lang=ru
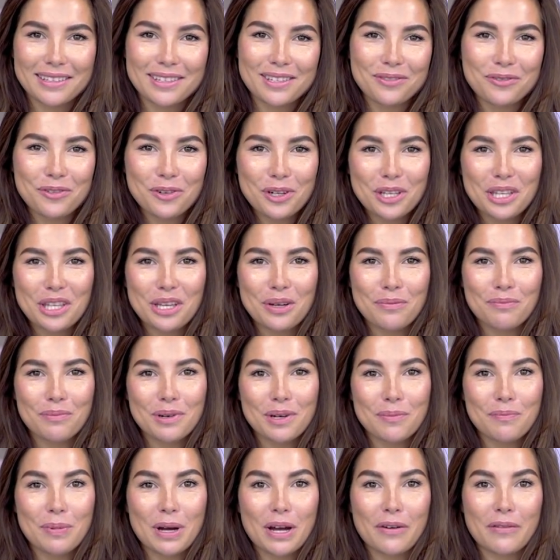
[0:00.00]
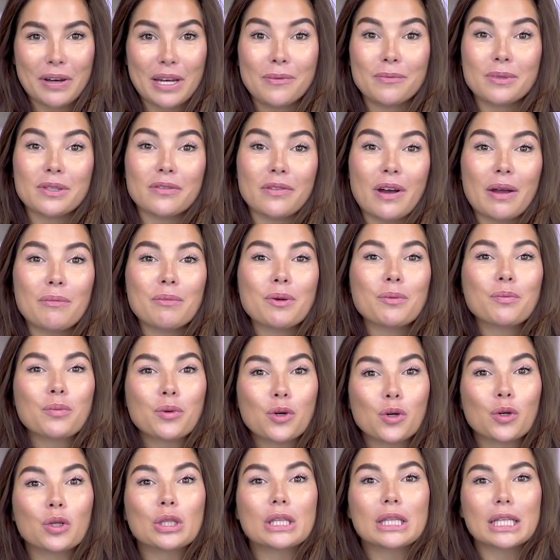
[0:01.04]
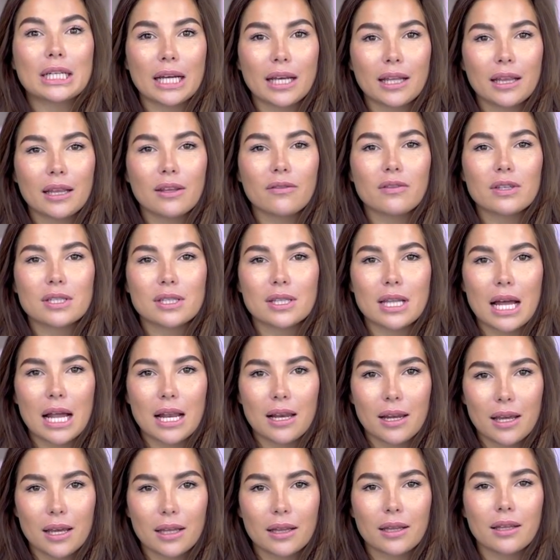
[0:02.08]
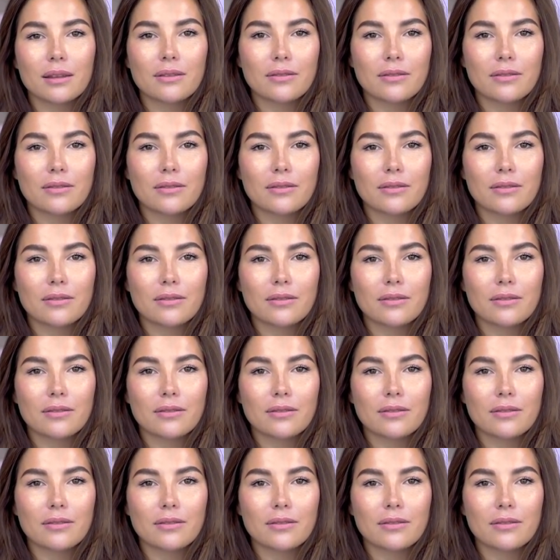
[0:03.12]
Сегодня мы поговорим с вами про тренды весна-лето